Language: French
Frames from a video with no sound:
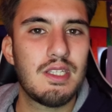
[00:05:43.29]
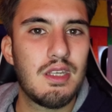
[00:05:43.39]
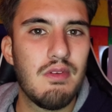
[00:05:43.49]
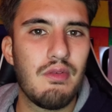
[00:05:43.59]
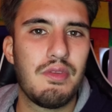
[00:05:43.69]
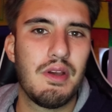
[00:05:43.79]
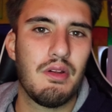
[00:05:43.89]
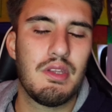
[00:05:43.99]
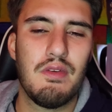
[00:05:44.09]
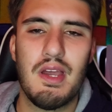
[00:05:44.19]
Est-ce qu'il va venir
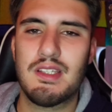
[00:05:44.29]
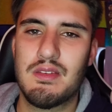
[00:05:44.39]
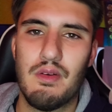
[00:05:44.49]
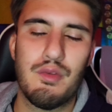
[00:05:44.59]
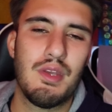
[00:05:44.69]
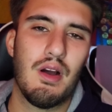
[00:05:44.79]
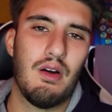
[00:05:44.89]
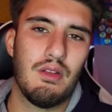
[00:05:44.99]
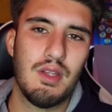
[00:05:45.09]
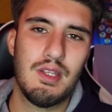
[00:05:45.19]
en hiver, est-ce qu'il va venir
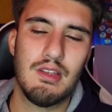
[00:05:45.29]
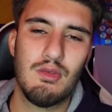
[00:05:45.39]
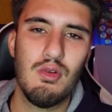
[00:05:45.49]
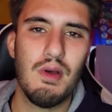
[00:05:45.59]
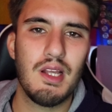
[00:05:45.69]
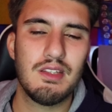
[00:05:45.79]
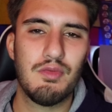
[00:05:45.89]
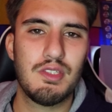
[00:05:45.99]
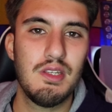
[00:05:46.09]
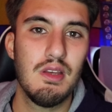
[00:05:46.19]
en été et tout ben Là cette
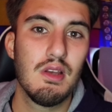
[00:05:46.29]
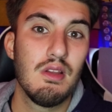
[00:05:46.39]
fois-ci,